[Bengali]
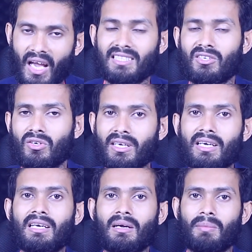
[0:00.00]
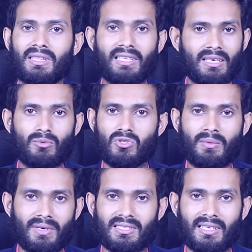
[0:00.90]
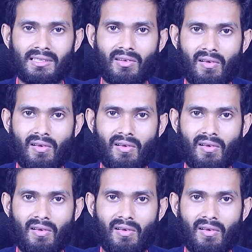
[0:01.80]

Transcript: আশা করি নাম্বার থ্রি বুঝতে পেরেছেন